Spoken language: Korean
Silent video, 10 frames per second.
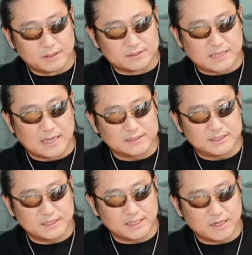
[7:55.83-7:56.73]

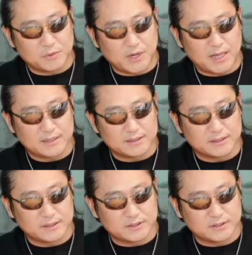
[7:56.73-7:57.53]
장식이라고 하는